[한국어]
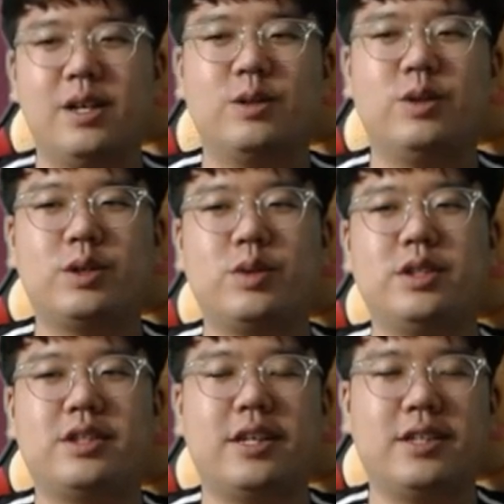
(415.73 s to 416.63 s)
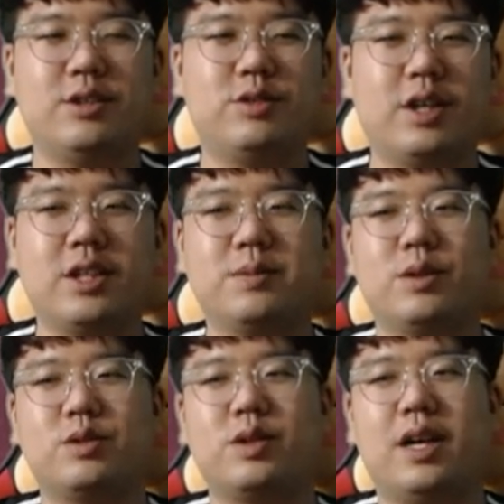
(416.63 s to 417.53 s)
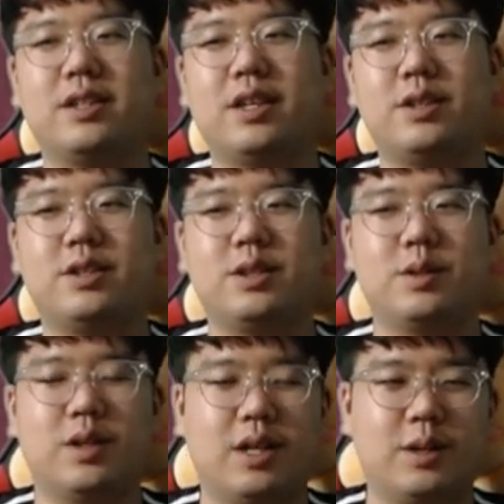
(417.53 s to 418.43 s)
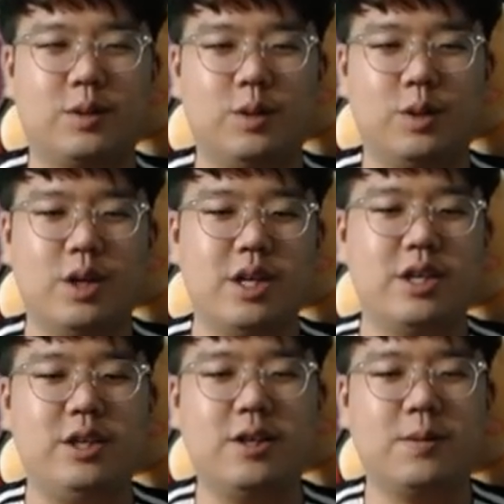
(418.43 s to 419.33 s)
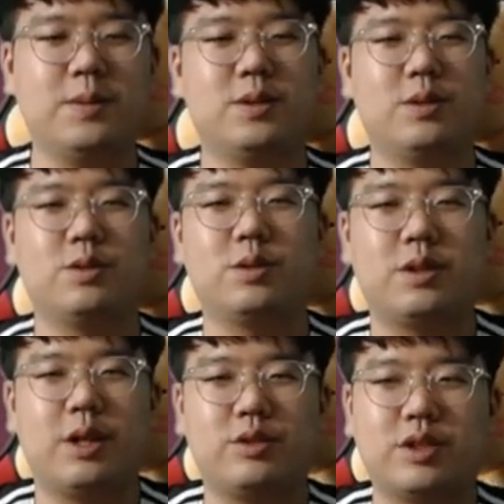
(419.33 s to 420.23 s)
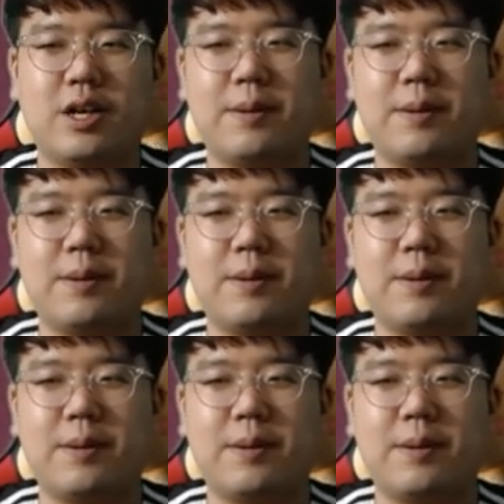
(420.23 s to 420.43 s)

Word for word: 9회 초 이제 대타 유강남 선수가 안타를 치고 나왔고 이영빈 선수로 대주자가